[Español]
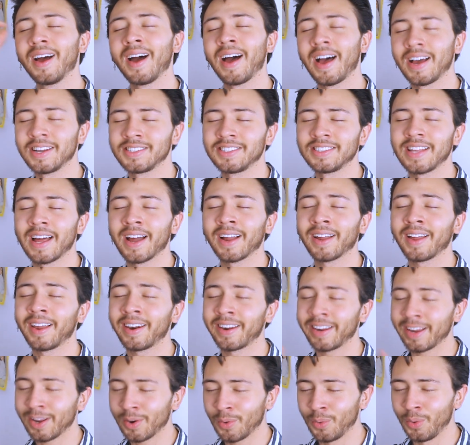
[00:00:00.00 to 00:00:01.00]
Hashtag
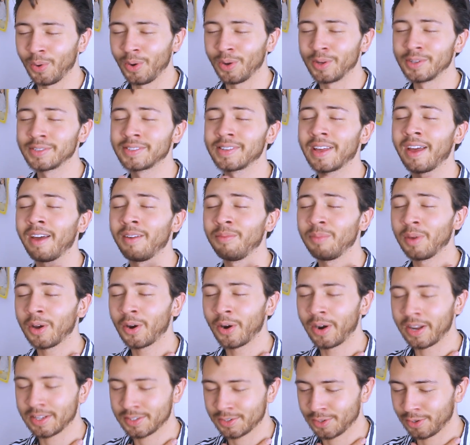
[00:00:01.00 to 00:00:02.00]
Riculos en mi
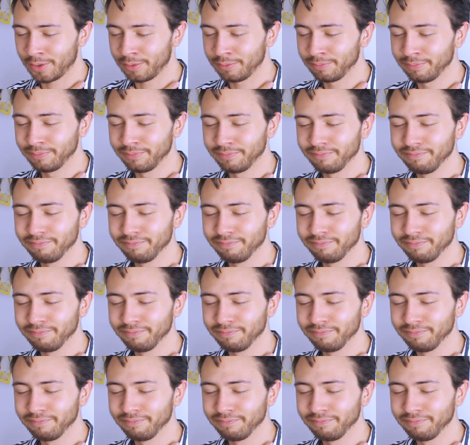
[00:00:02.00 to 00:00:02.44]
corazón.